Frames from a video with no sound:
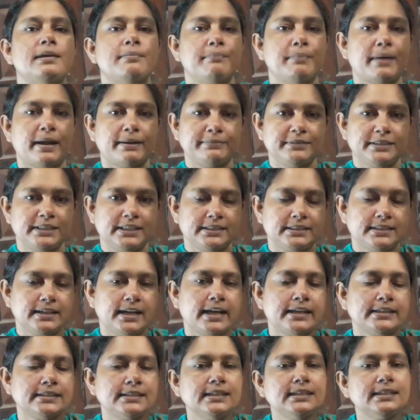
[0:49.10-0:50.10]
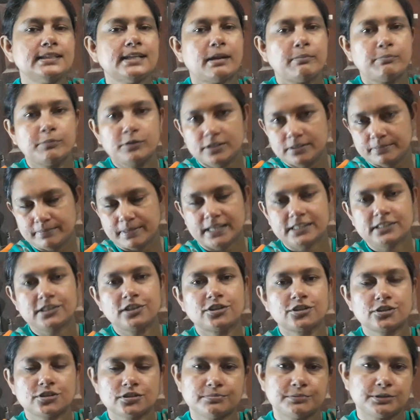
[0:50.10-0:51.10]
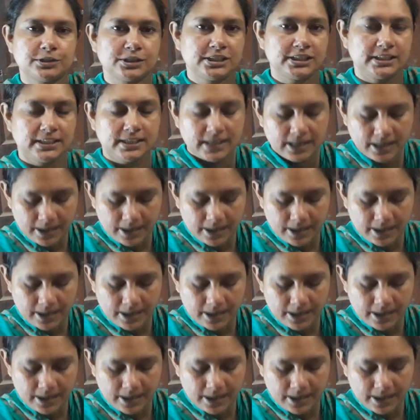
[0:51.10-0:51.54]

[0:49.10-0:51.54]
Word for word: ভার্বের সাথে আইন দিয়ে তারপরে বাকি অংশ বসে